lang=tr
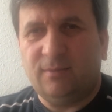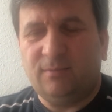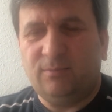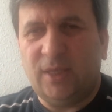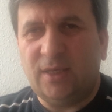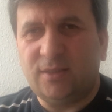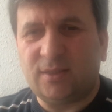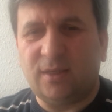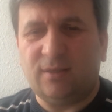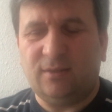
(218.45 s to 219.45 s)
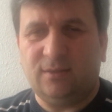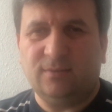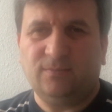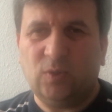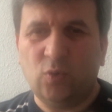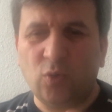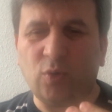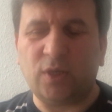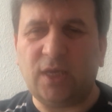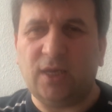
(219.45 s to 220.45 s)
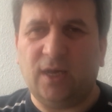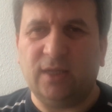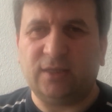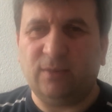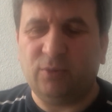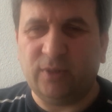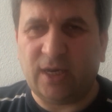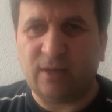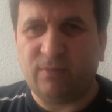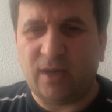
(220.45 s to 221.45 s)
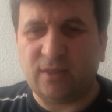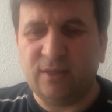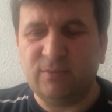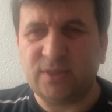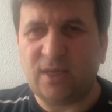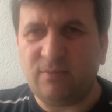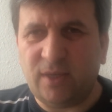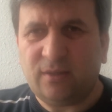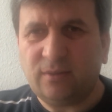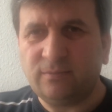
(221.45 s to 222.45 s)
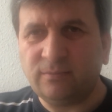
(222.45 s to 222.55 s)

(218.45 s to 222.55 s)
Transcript: birincisi hukuki altyapı olarak baktığımızda bir